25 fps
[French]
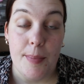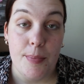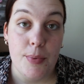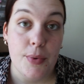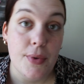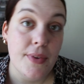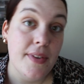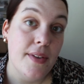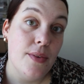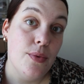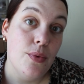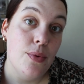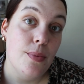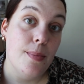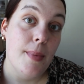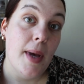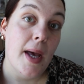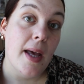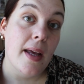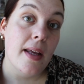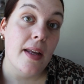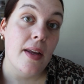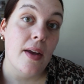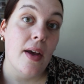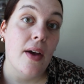Pur c'est une
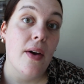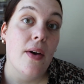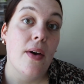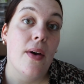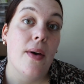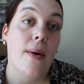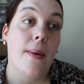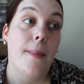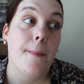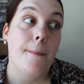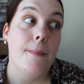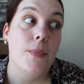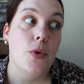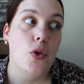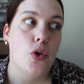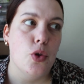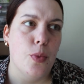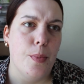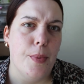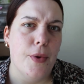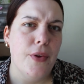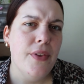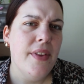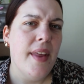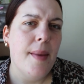marque euh,
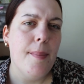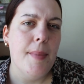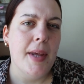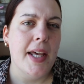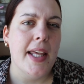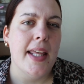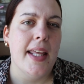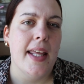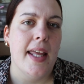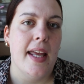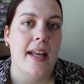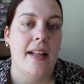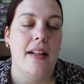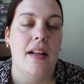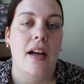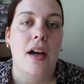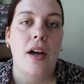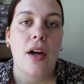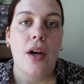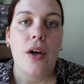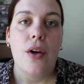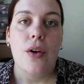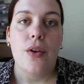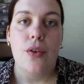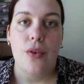je pense américaine
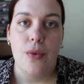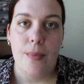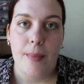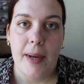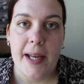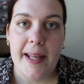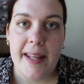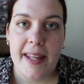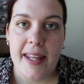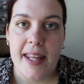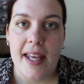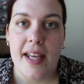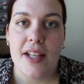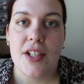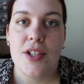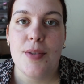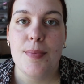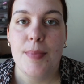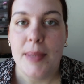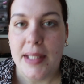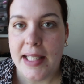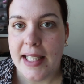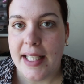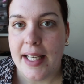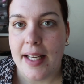de
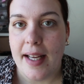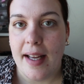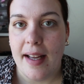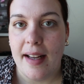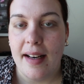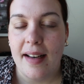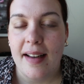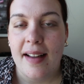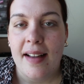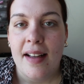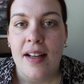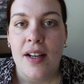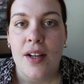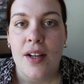maquillage minéral